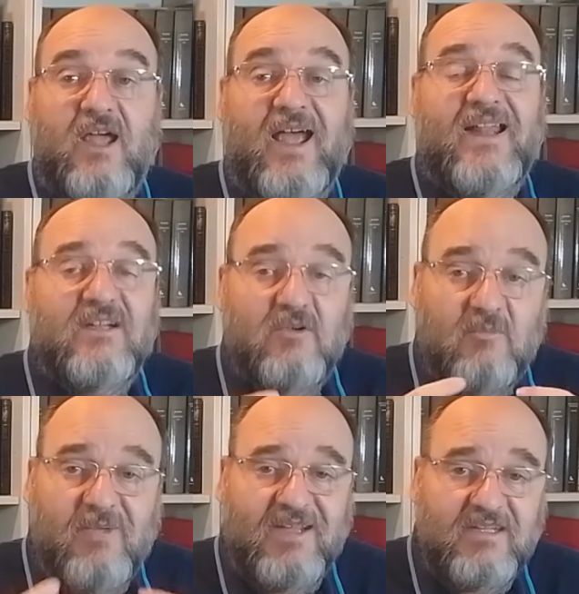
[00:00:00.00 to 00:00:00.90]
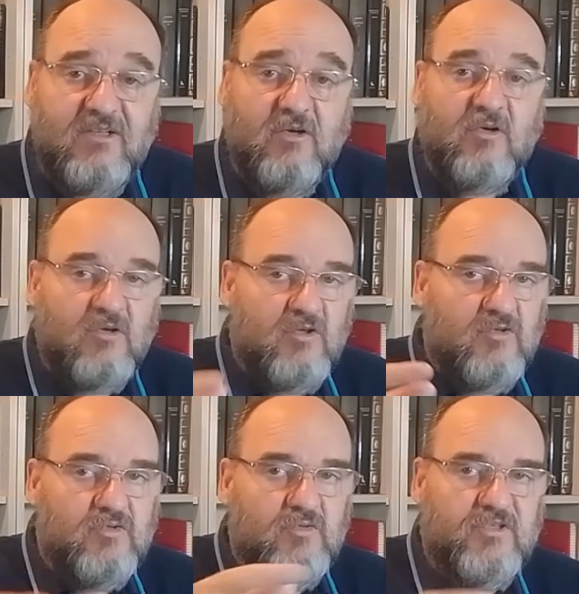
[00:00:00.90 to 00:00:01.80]
algo mágico
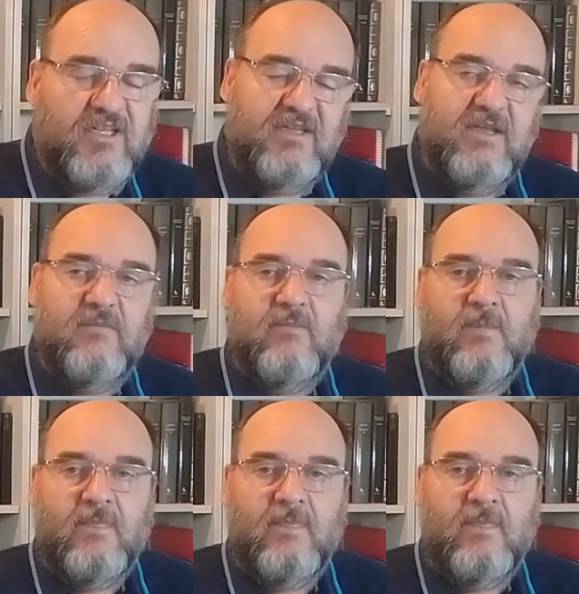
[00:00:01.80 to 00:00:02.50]
sucede